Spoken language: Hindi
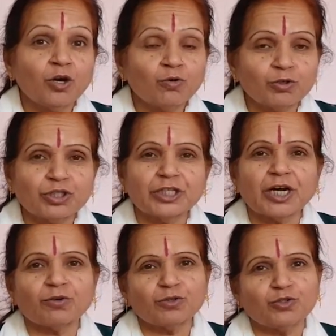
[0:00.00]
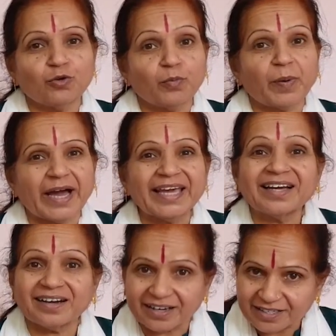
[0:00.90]
कुछ ना कुछ उपाय
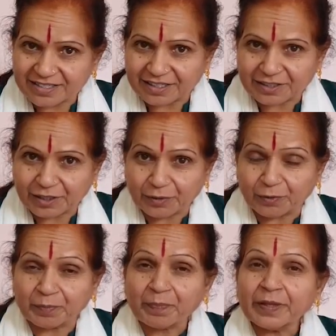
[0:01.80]
कर सकते हो